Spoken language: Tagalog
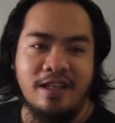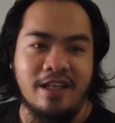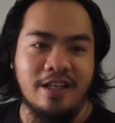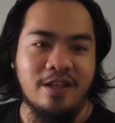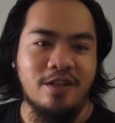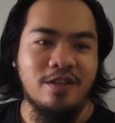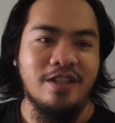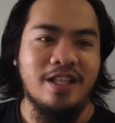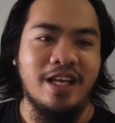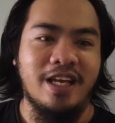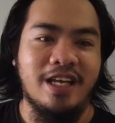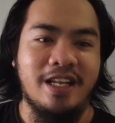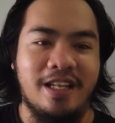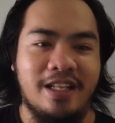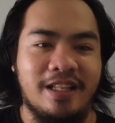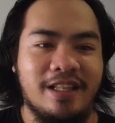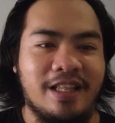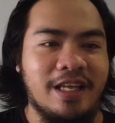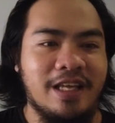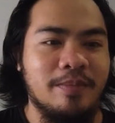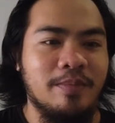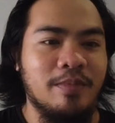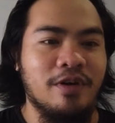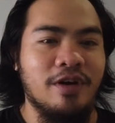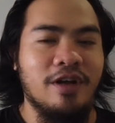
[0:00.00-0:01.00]
Yun yung dining
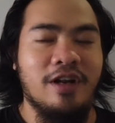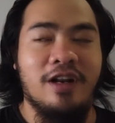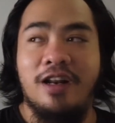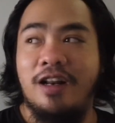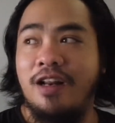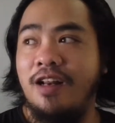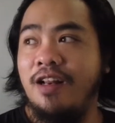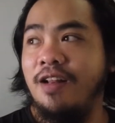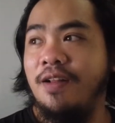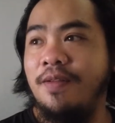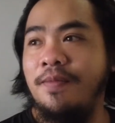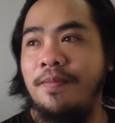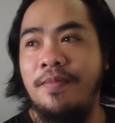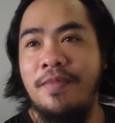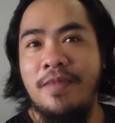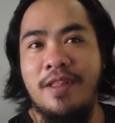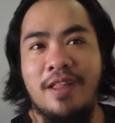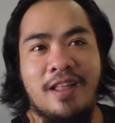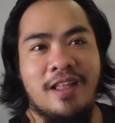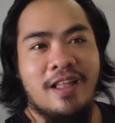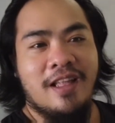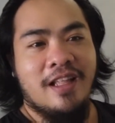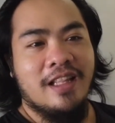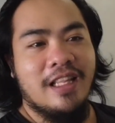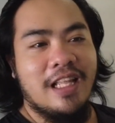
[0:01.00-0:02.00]
table.
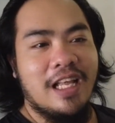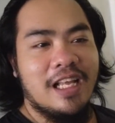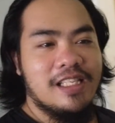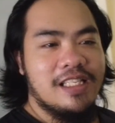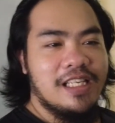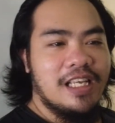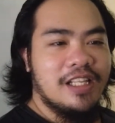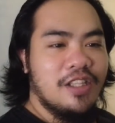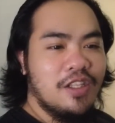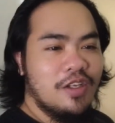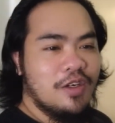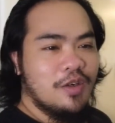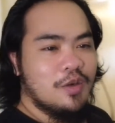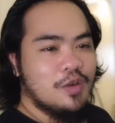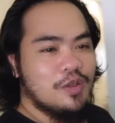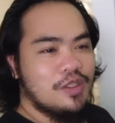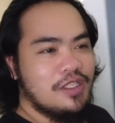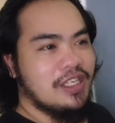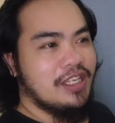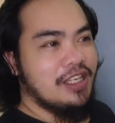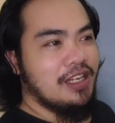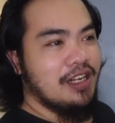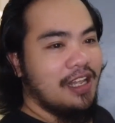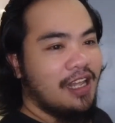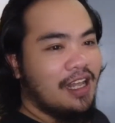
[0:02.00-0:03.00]
Tapos, ito yung
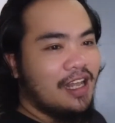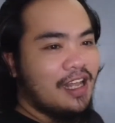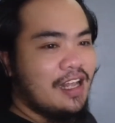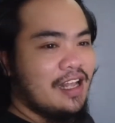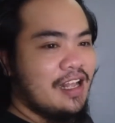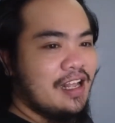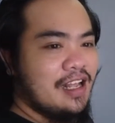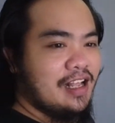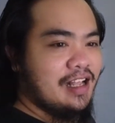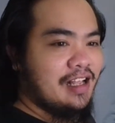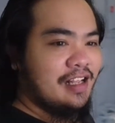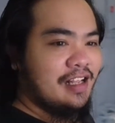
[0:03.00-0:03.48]
kusina.